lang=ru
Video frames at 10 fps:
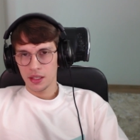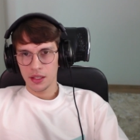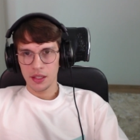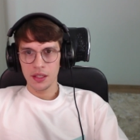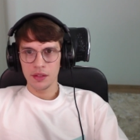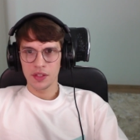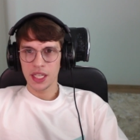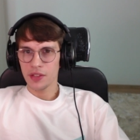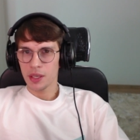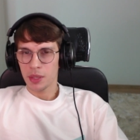и в
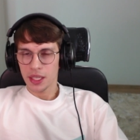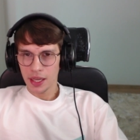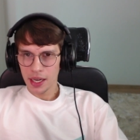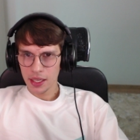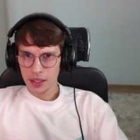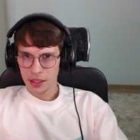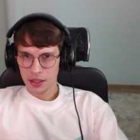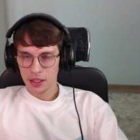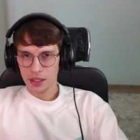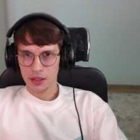Древнем Китае
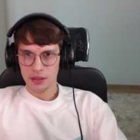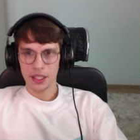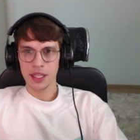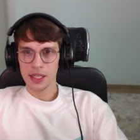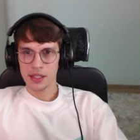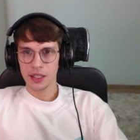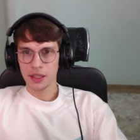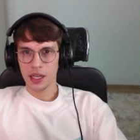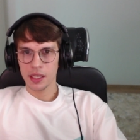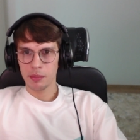это династия
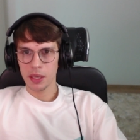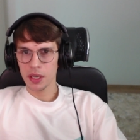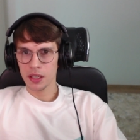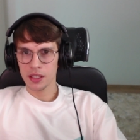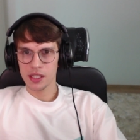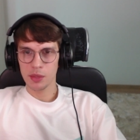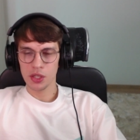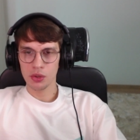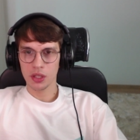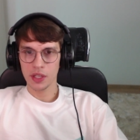Тань примерно
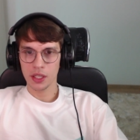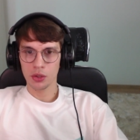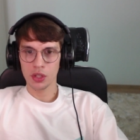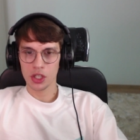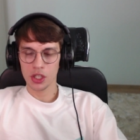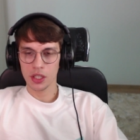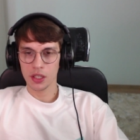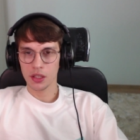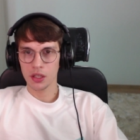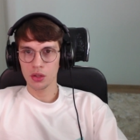700 век до нашей
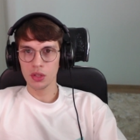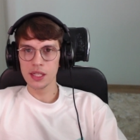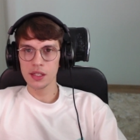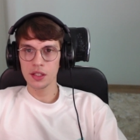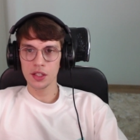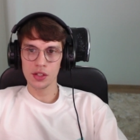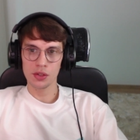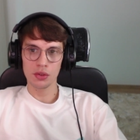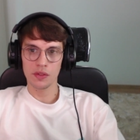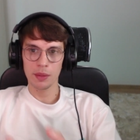эры. Но нас
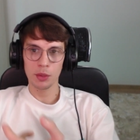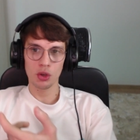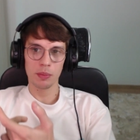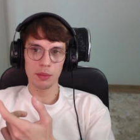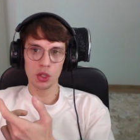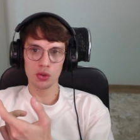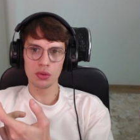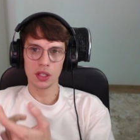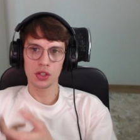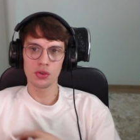интересует временной
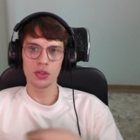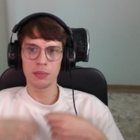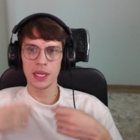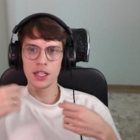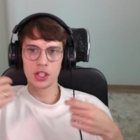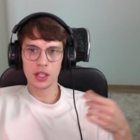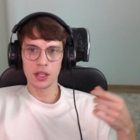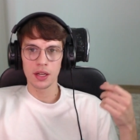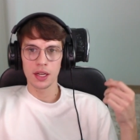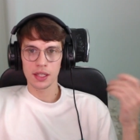промежуток чуть
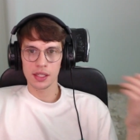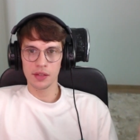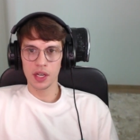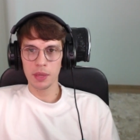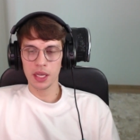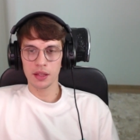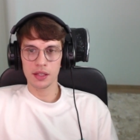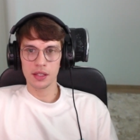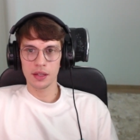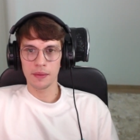ближе к
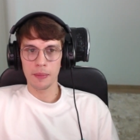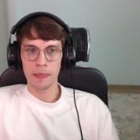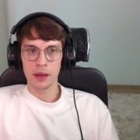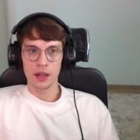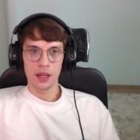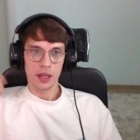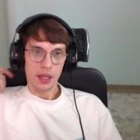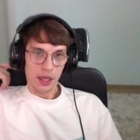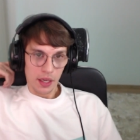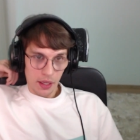современности.
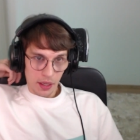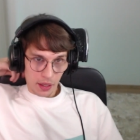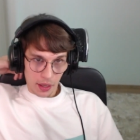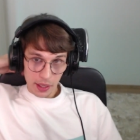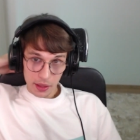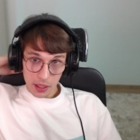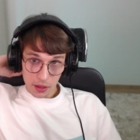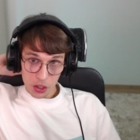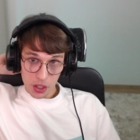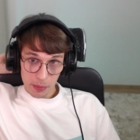Это
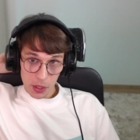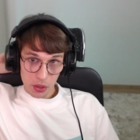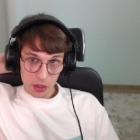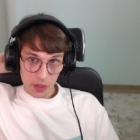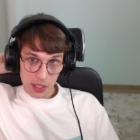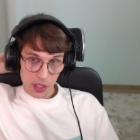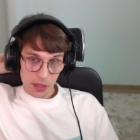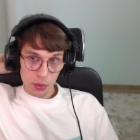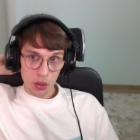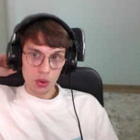
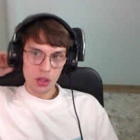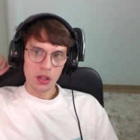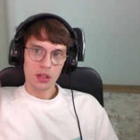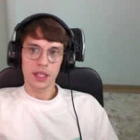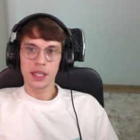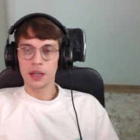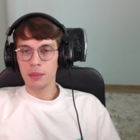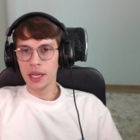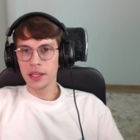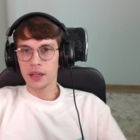1528 год,
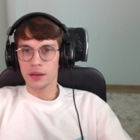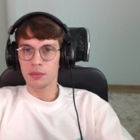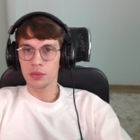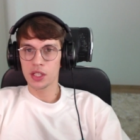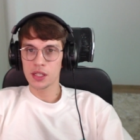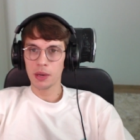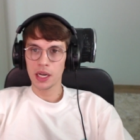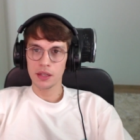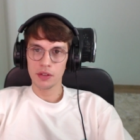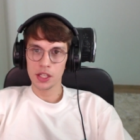Германия,
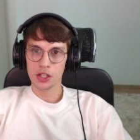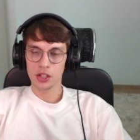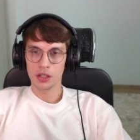муниципальный врач